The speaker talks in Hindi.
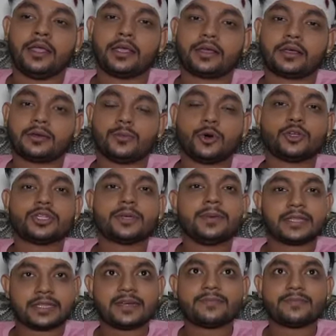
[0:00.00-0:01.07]
एक बहुत ही
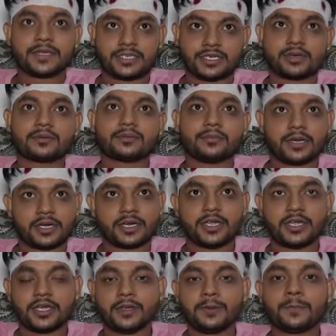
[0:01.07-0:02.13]
बेहतरीन पिक्चर बन
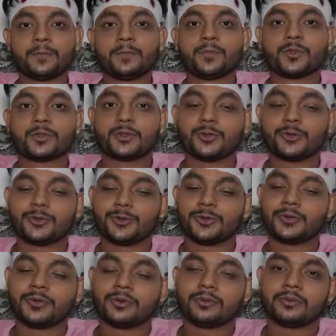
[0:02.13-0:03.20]
रही है तो
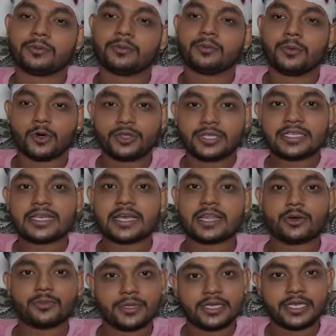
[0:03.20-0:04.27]
बहुत ही
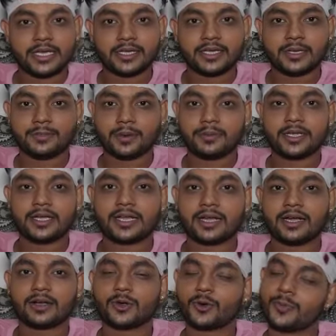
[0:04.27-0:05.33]
ज़्यादा उम्मीद है कि पब्लिक
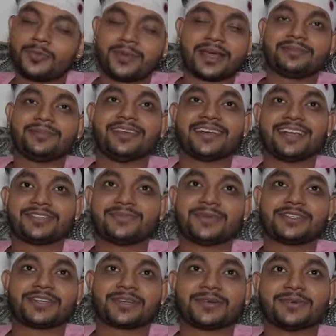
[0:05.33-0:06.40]
का खूब प्यार मिलेगा इस
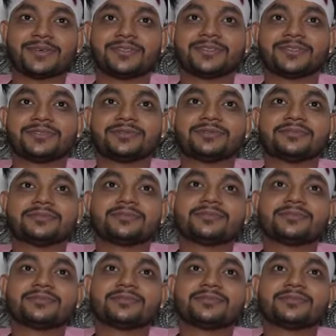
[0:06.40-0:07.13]
पिक्चर को